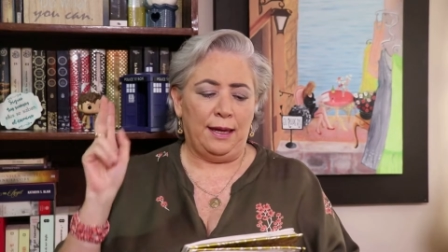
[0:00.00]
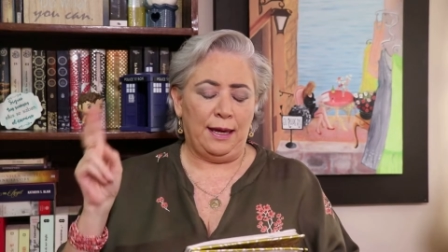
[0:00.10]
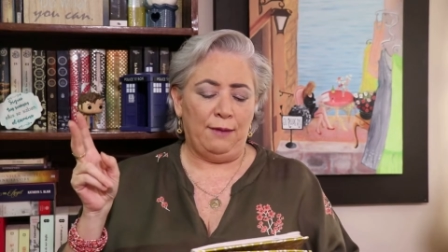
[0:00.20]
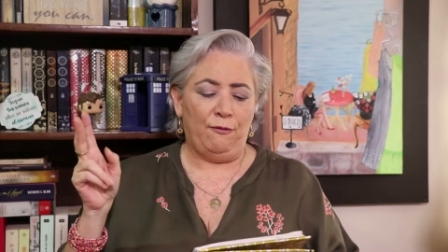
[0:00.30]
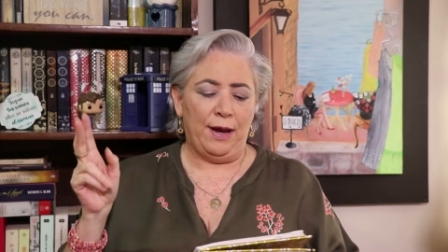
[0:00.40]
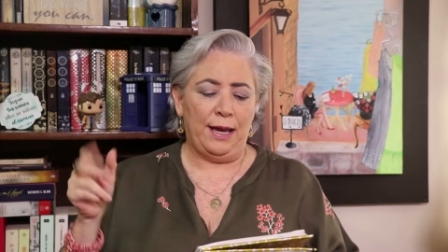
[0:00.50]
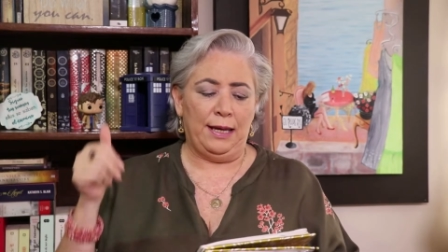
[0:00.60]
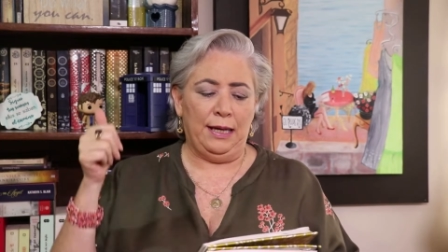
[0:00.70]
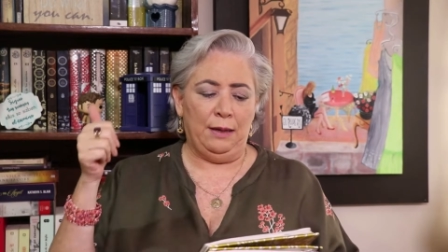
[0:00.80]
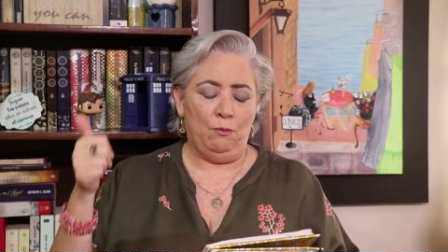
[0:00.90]
que
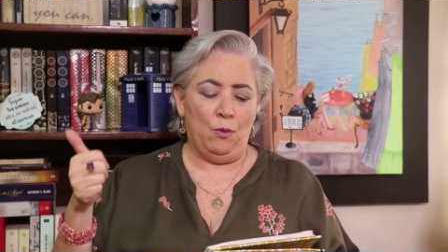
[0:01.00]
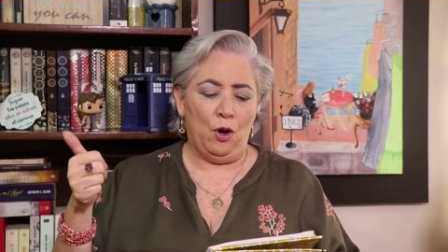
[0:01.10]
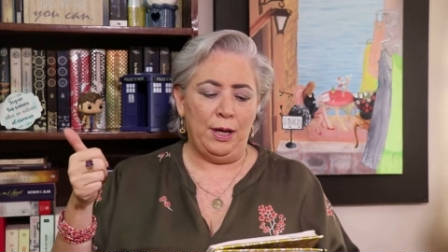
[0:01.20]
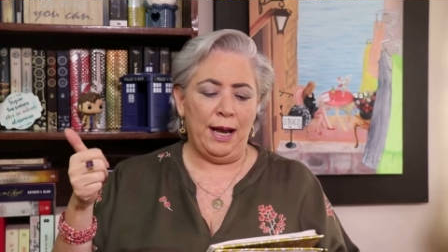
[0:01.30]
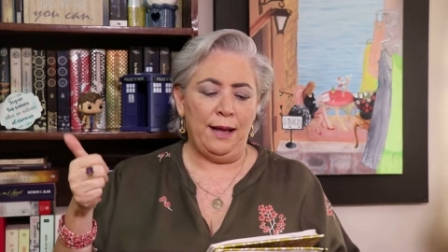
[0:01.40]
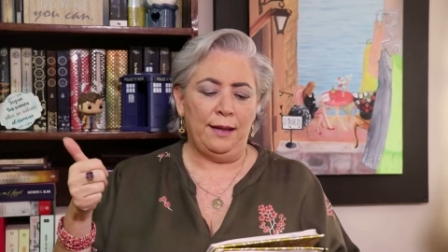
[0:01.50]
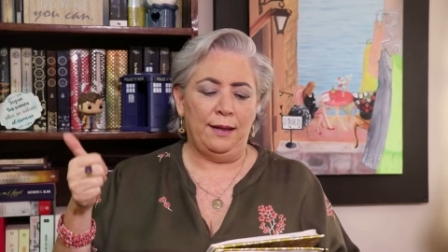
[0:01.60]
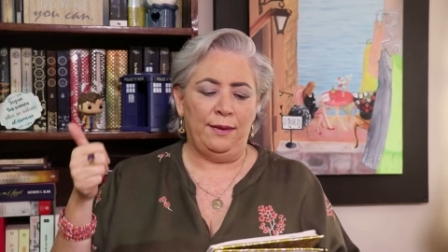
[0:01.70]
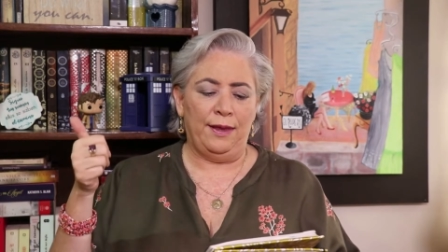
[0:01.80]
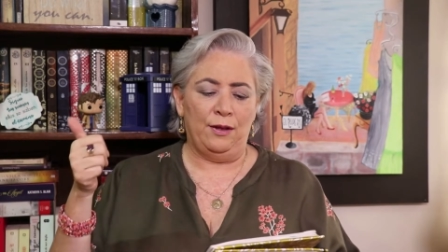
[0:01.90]
fue Nimona
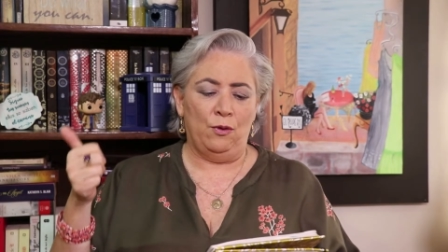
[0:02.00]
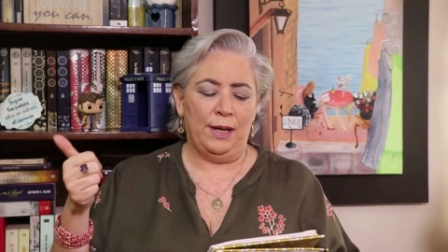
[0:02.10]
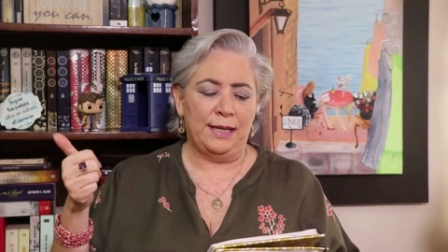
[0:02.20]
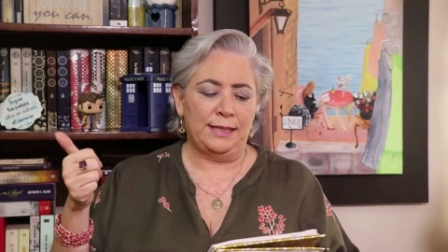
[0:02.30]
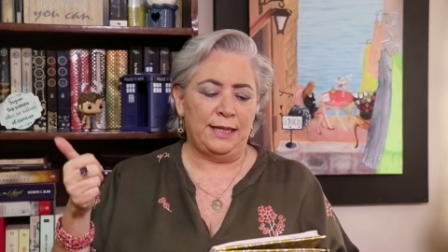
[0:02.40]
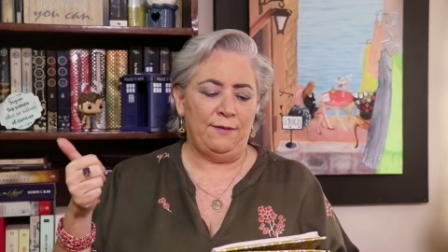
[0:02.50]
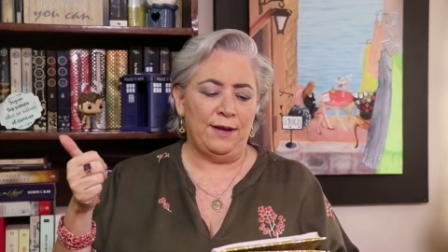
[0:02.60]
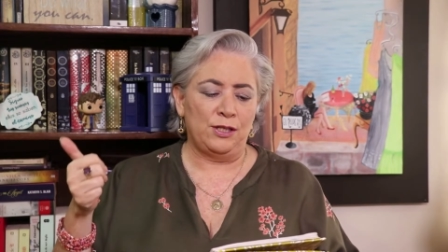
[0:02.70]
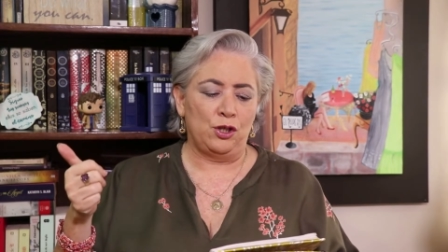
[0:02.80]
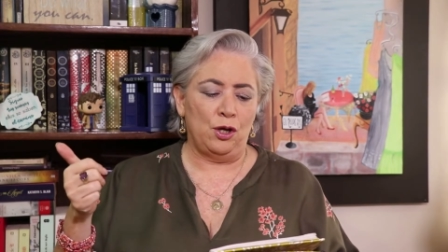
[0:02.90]
de Noel
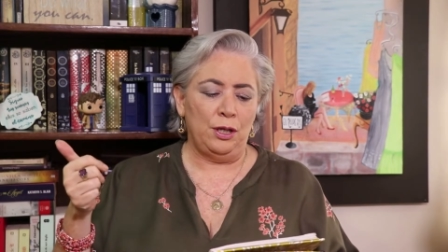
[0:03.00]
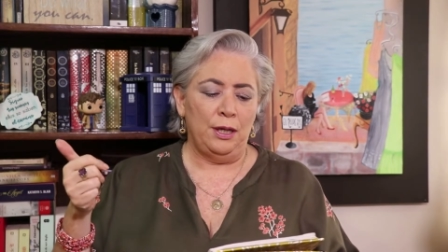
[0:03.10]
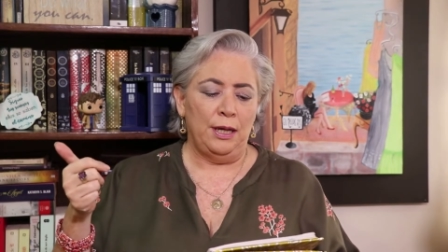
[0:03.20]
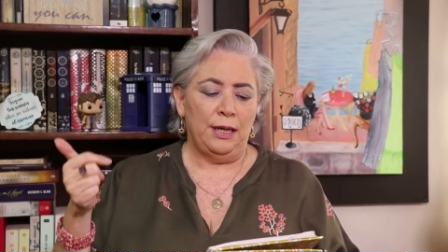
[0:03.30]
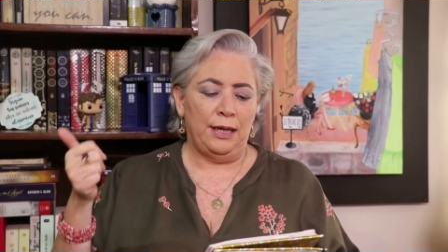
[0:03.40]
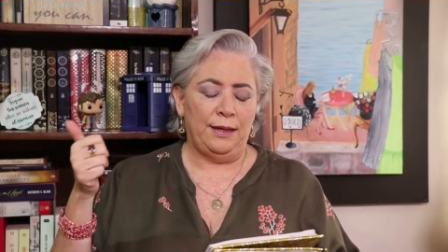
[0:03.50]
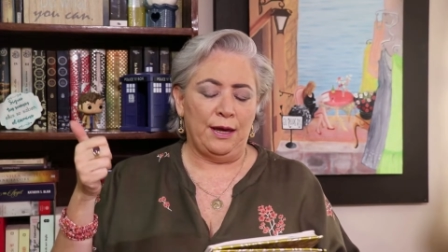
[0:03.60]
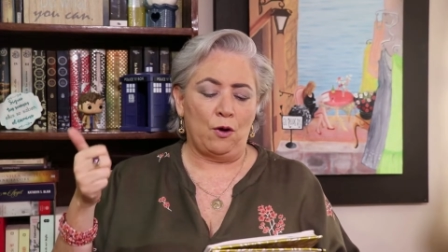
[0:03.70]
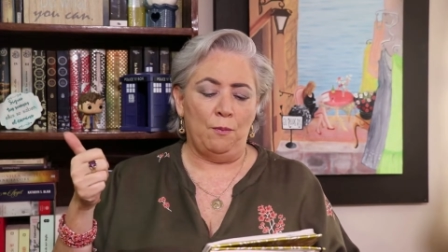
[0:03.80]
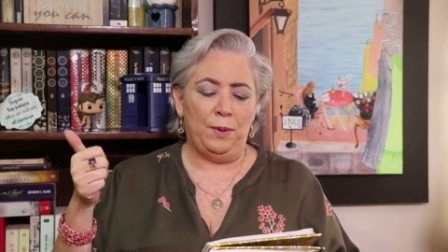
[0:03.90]
Stevenson y
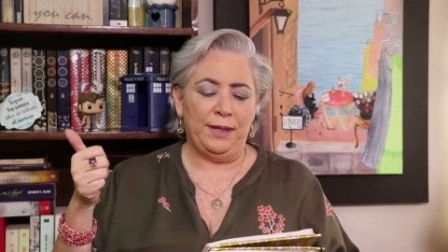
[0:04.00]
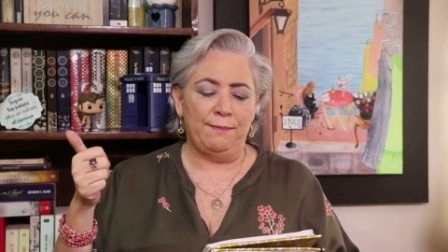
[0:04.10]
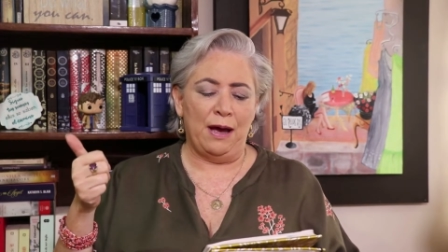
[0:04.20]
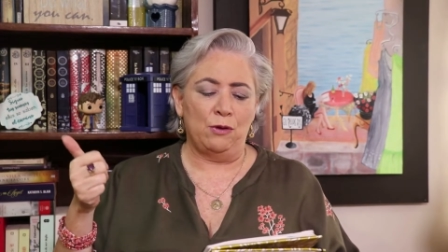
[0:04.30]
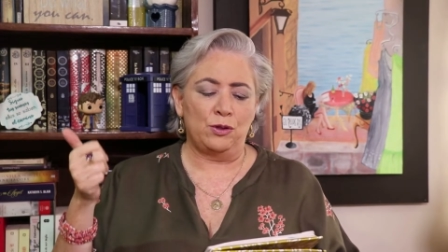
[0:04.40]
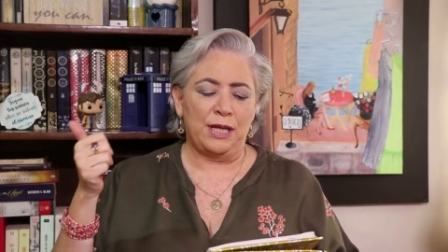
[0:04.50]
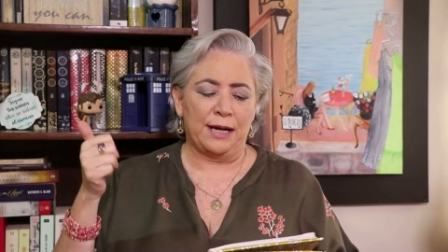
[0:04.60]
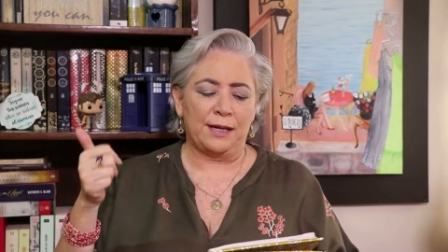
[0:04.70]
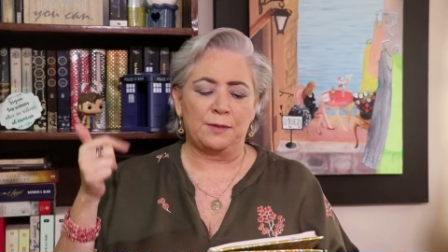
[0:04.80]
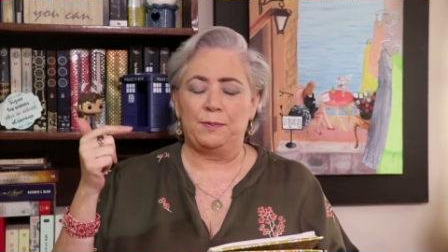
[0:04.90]
The Complete Mouse de
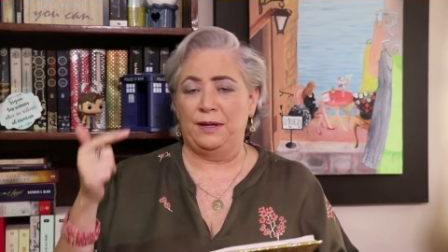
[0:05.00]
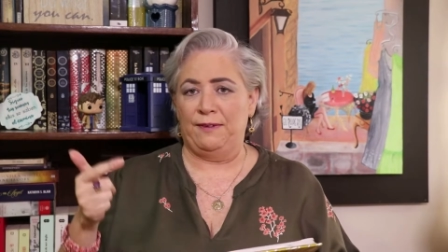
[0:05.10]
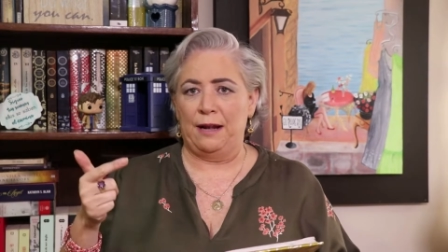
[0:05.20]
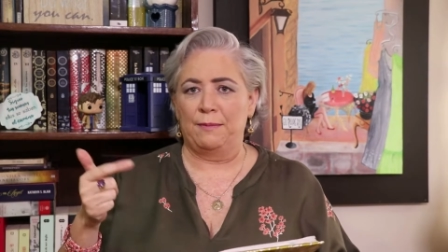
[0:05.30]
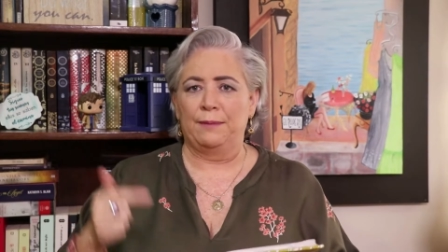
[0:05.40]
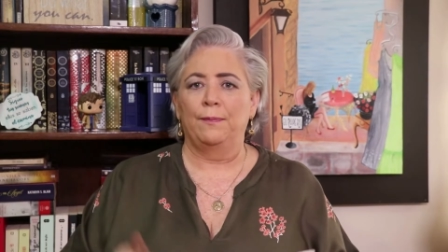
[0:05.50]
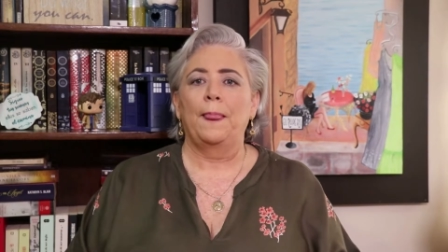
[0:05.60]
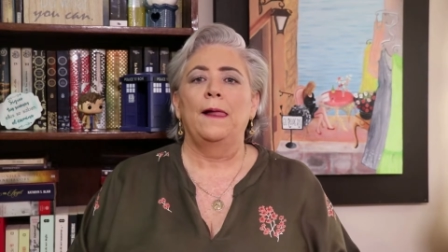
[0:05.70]
Arne Spiegelman.